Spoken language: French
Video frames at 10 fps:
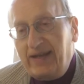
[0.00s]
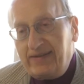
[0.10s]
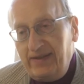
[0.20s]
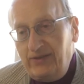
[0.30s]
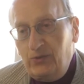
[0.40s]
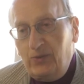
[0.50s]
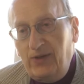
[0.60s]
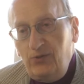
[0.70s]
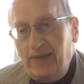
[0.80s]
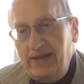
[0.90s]
accédons à
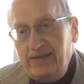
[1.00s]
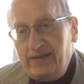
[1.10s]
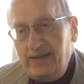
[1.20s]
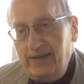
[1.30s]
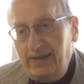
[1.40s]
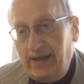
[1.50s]
l'humanité,